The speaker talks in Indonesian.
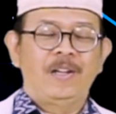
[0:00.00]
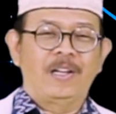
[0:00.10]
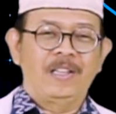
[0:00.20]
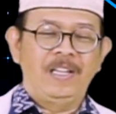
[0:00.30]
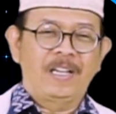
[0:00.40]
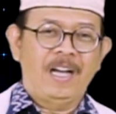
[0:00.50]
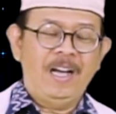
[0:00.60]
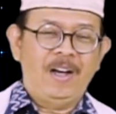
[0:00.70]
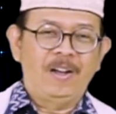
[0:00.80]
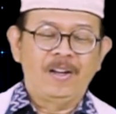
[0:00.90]

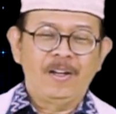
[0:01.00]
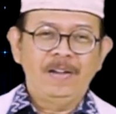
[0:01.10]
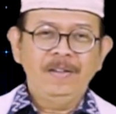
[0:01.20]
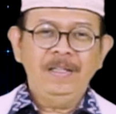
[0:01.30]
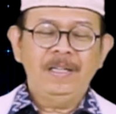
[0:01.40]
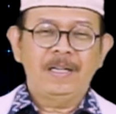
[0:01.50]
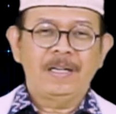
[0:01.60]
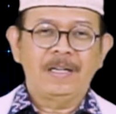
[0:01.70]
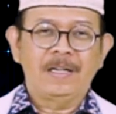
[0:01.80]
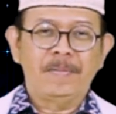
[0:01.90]
Ketika Allah
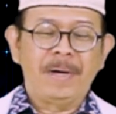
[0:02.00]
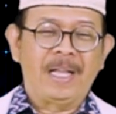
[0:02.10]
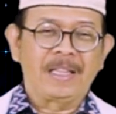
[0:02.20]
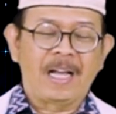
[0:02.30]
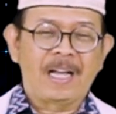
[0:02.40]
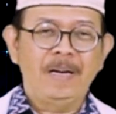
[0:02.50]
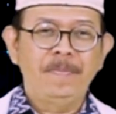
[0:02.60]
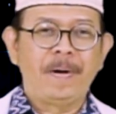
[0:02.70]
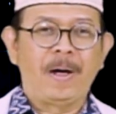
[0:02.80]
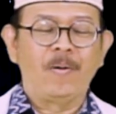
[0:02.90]
e,
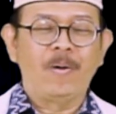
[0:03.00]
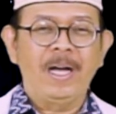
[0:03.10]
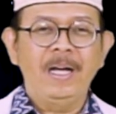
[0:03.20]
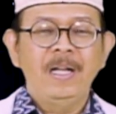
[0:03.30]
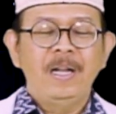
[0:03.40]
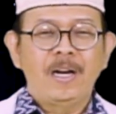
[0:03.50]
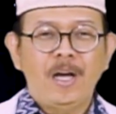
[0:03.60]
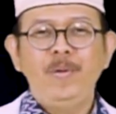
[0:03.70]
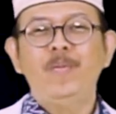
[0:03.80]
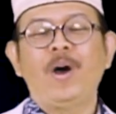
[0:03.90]
mengatakan bahwa
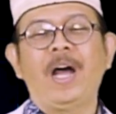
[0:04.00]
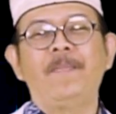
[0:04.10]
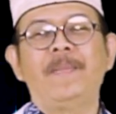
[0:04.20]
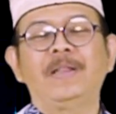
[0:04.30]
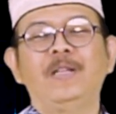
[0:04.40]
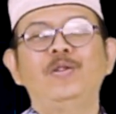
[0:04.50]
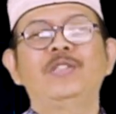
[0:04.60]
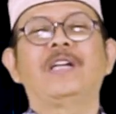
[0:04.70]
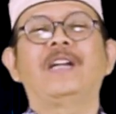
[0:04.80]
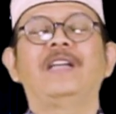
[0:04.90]
Nabi Muhammad itu
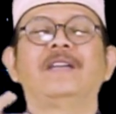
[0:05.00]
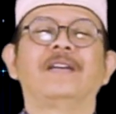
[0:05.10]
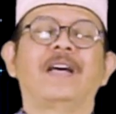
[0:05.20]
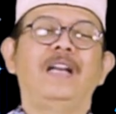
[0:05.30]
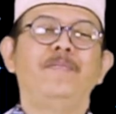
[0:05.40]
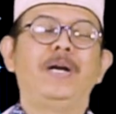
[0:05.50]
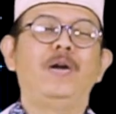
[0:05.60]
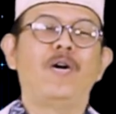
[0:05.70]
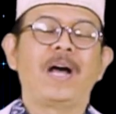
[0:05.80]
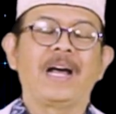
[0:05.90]
sering kali
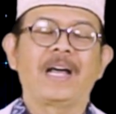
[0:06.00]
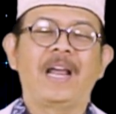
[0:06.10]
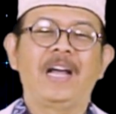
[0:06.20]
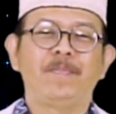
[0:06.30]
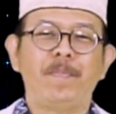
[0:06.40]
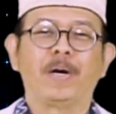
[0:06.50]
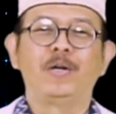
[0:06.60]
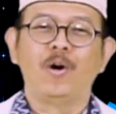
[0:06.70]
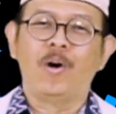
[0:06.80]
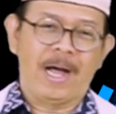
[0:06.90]
mendongak ke langit
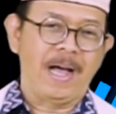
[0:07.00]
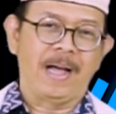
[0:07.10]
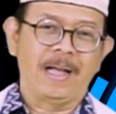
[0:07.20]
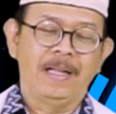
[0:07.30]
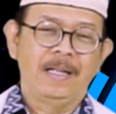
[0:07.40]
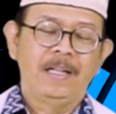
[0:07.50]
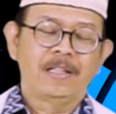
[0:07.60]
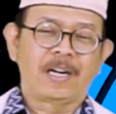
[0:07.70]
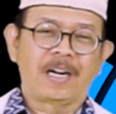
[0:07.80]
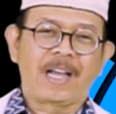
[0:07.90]
berdoa
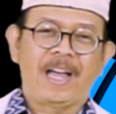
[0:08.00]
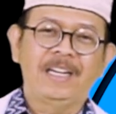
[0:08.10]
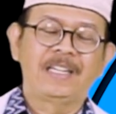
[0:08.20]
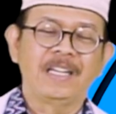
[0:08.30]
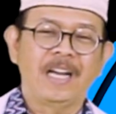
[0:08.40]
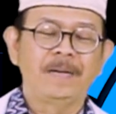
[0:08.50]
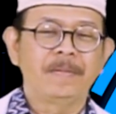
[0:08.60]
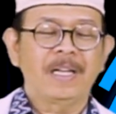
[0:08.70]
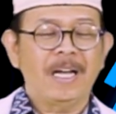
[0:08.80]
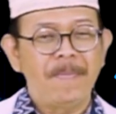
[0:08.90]
terkait dengan
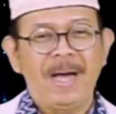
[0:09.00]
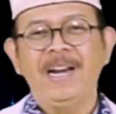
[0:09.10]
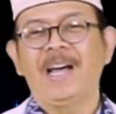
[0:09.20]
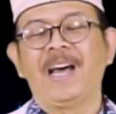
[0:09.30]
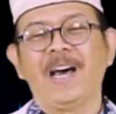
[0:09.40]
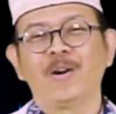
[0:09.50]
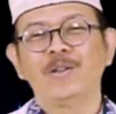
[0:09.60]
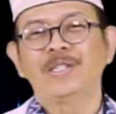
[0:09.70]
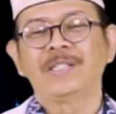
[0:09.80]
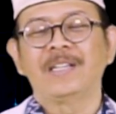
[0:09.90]
kemana
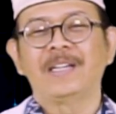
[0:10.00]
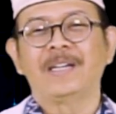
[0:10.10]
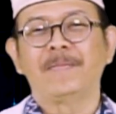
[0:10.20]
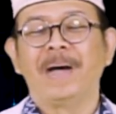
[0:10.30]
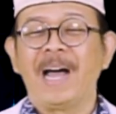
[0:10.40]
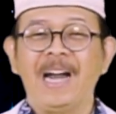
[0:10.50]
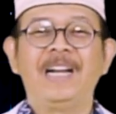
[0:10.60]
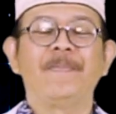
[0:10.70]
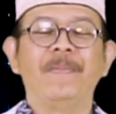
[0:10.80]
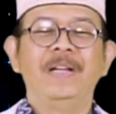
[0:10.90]
harus e,
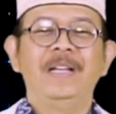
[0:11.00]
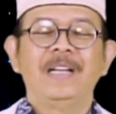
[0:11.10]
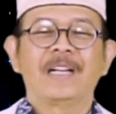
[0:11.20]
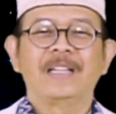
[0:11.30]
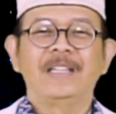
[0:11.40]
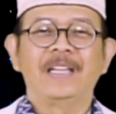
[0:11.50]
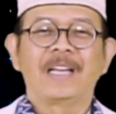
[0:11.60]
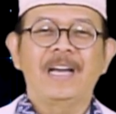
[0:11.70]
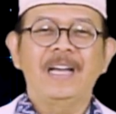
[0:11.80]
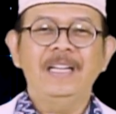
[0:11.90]
menghadap
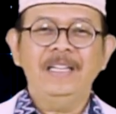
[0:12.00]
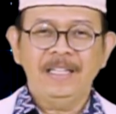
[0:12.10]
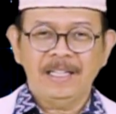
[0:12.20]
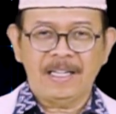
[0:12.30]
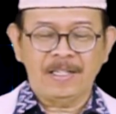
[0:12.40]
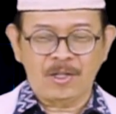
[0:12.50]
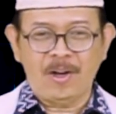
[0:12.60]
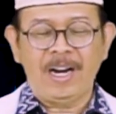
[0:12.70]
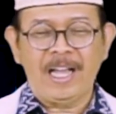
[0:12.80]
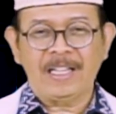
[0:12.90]
ketika eh,
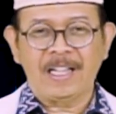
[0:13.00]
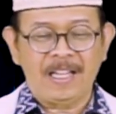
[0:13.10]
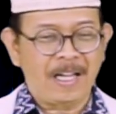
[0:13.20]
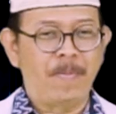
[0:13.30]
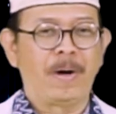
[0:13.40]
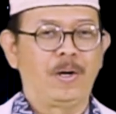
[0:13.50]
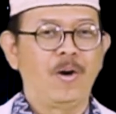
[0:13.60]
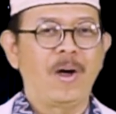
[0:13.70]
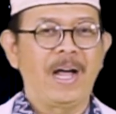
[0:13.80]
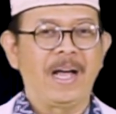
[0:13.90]
sholat, ketika
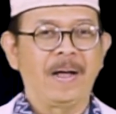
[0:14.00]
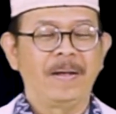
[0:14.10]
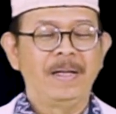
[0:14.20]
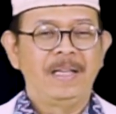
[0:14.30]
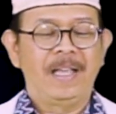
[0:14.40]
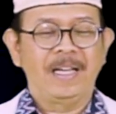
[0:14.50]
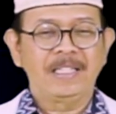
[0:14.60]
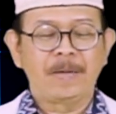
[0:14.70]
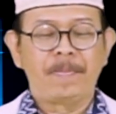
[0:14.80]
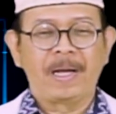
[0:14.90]
berdoa, ya
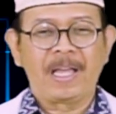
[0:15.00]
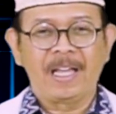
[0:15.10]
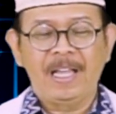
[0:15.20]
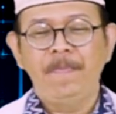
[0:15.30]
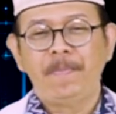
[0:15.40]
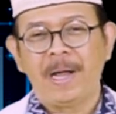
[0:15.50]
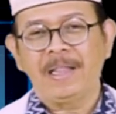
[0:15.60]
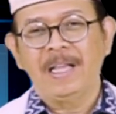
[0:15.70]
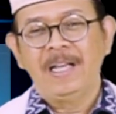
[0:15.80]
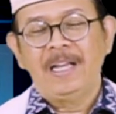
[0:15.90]
sebagai
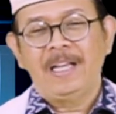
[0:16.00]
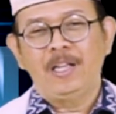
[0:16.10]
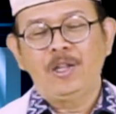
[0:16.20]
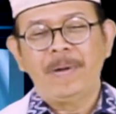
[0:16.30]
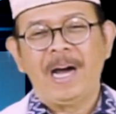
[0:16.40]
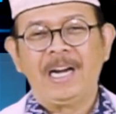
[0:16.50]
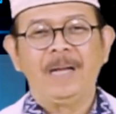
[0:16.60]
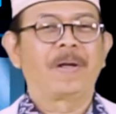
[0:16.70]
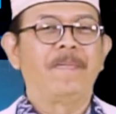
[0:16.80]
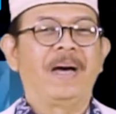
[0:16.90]
kiblat itu
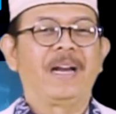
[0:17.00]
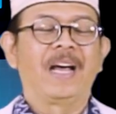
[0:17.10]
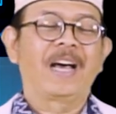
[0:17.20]
menghadap kemana?